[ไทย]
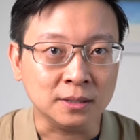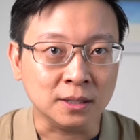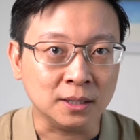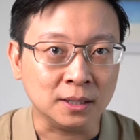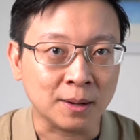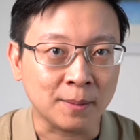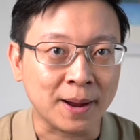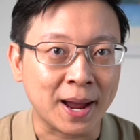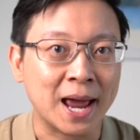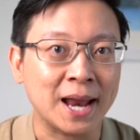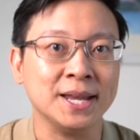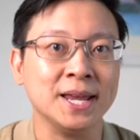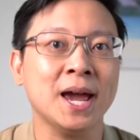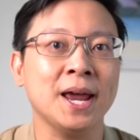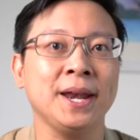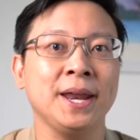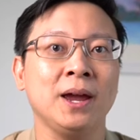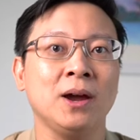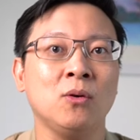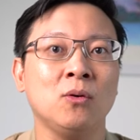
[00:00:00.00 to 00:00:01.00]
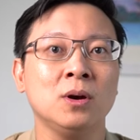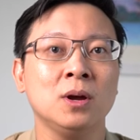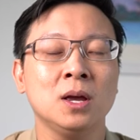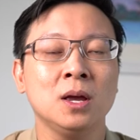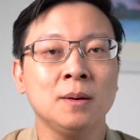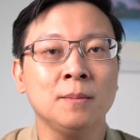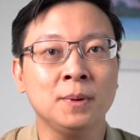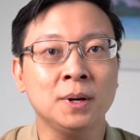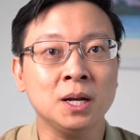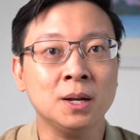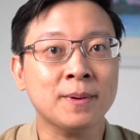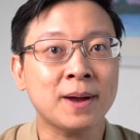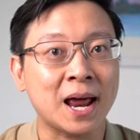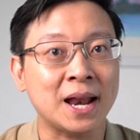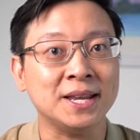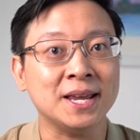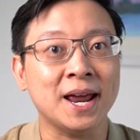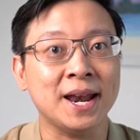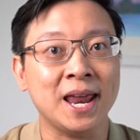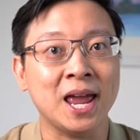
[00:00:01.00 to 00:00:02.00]
จึงทำการยาแนวเมื่อทำ
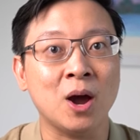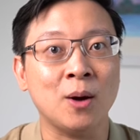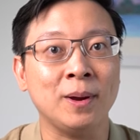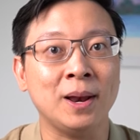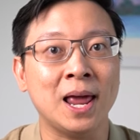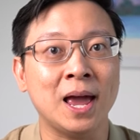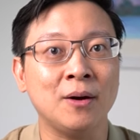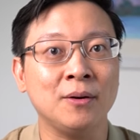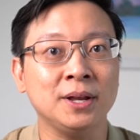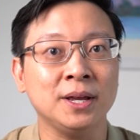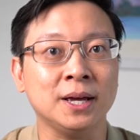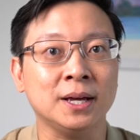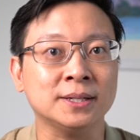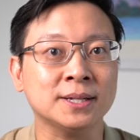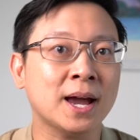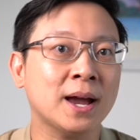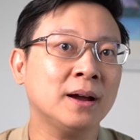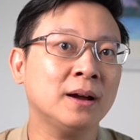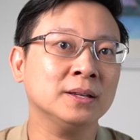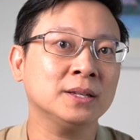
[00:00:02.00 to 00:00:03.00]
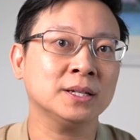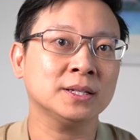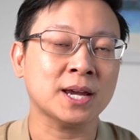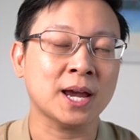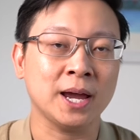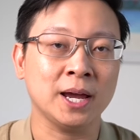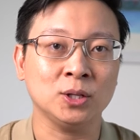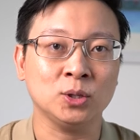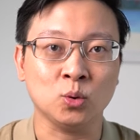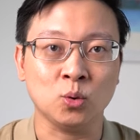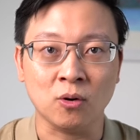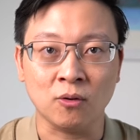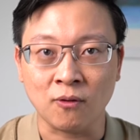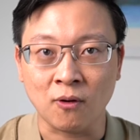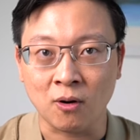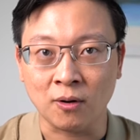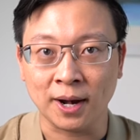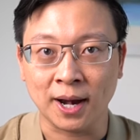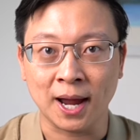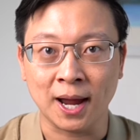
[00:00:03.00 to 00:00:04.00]
การยาแนวไปแล้วเนี่ยช่างก็จะใช้ตัว
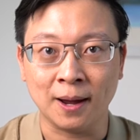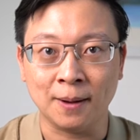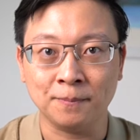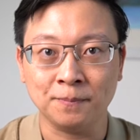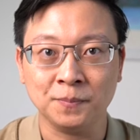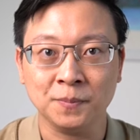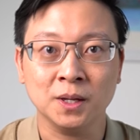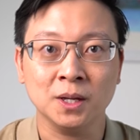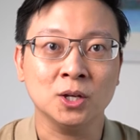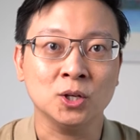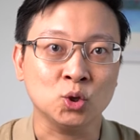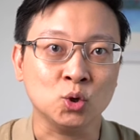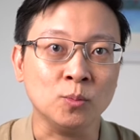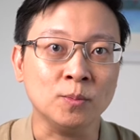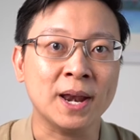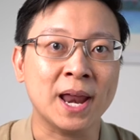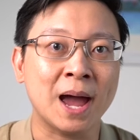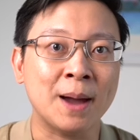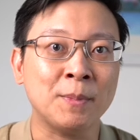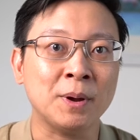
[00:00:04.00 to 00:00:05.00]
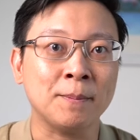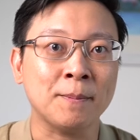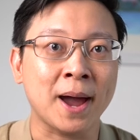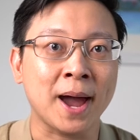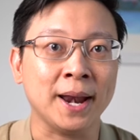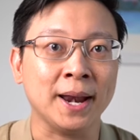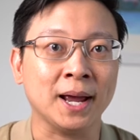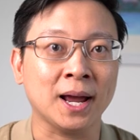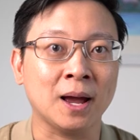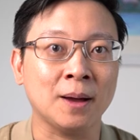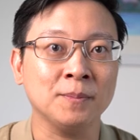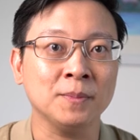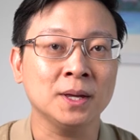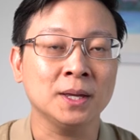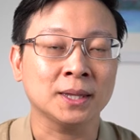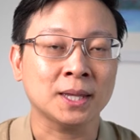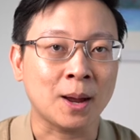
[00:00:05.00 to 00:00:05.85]
ฟองน้ำ ชุบน้ำหมาดๆนะครับ